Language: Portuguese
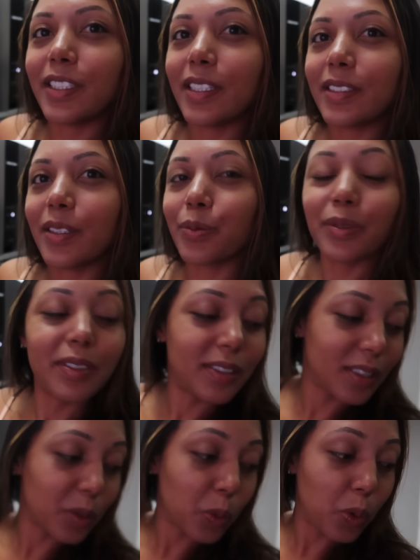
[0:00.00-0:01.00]
já são
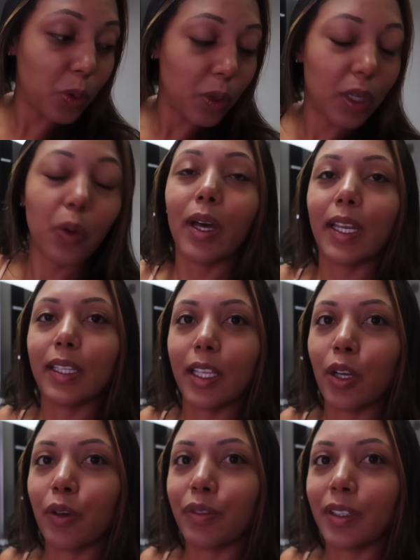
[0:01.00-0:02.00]

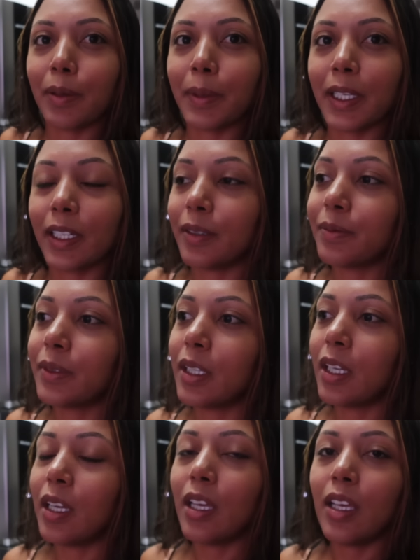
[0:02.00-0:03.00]
5h49 da manhã.
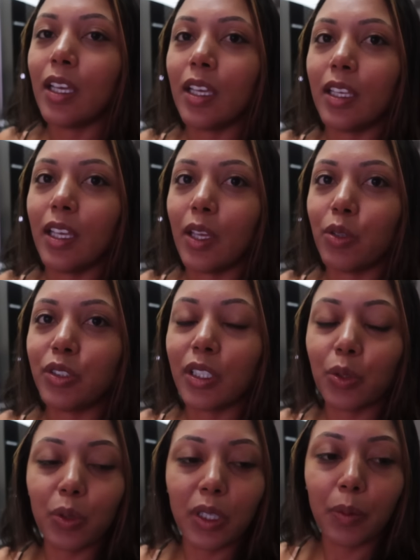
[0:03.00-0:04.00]
E aí eu
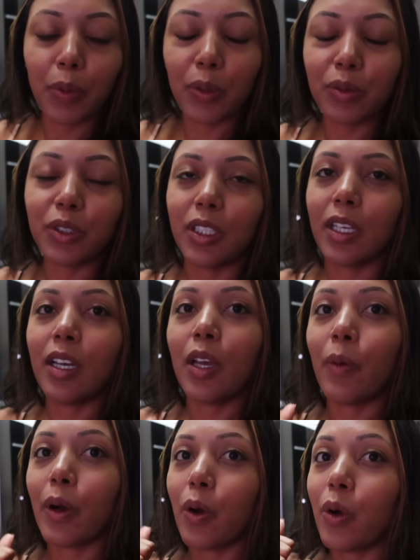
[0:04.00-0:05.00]
já tô aqui prontinha,
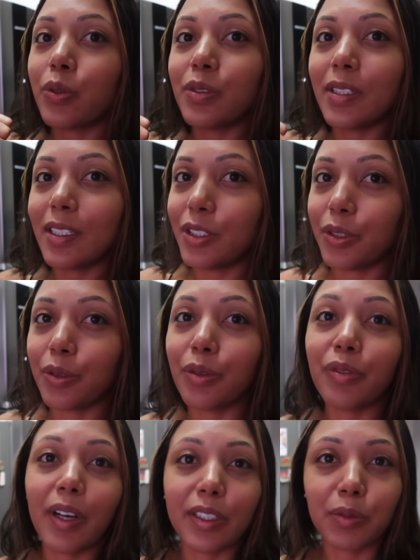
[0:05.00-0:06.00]
eu acordo
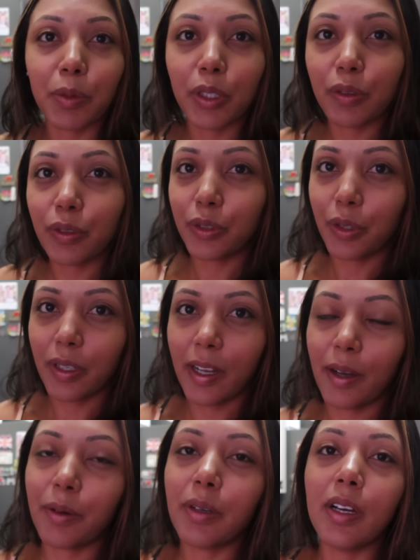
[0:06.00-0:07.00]
cedinho, faço uma
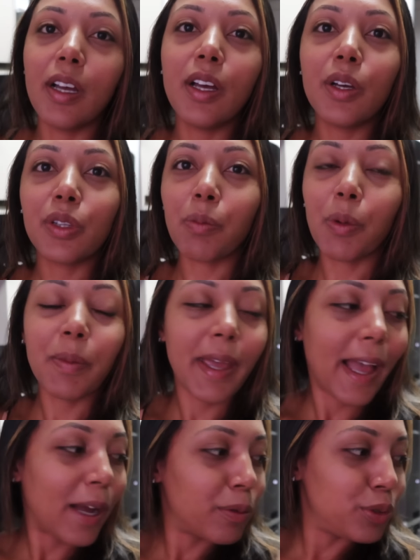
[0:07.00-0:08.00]
devocional, tomo
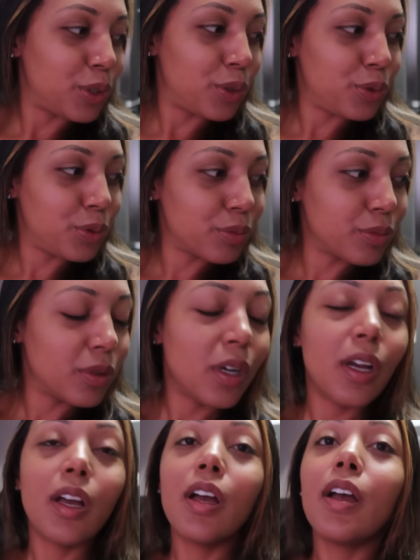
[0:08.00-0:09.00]
minha água em jejum.
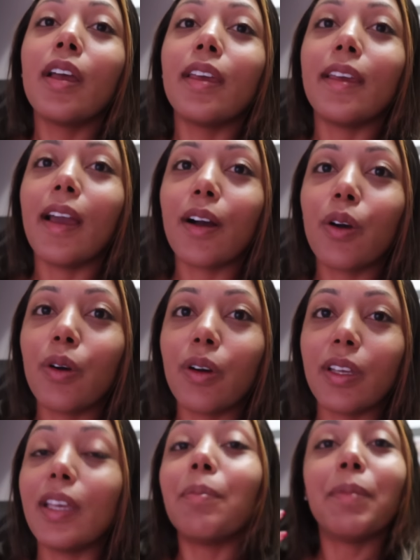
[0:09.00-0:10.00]
E agora,
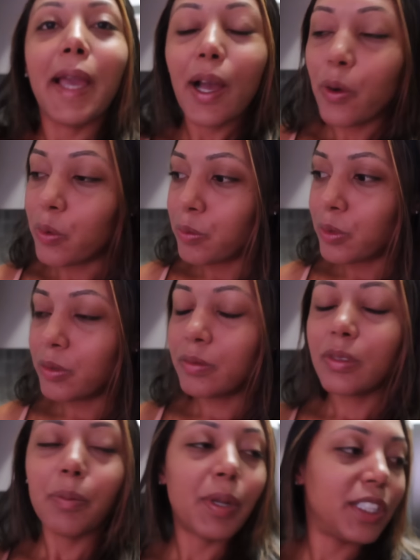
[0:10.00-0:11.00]
me
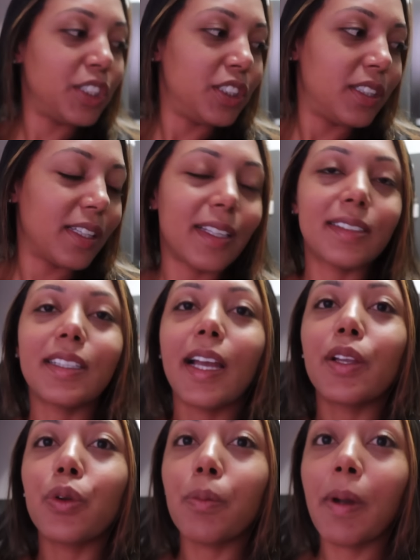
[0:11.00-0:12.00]
arrumo pra gente tentar
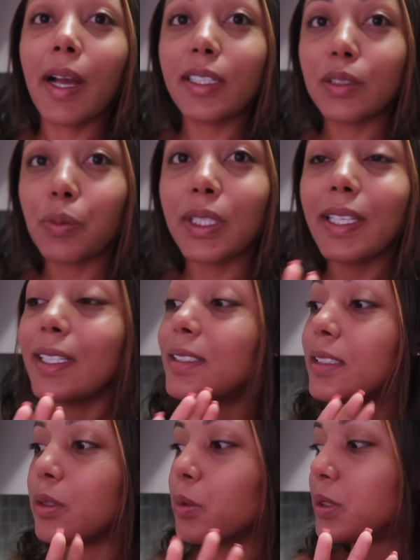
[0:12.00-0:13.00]
sair no máximo até
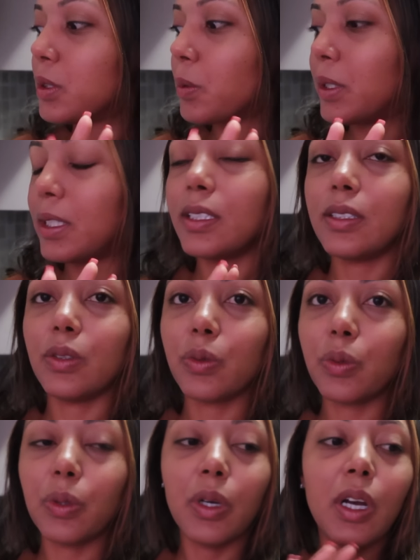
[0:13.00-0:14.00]
5h55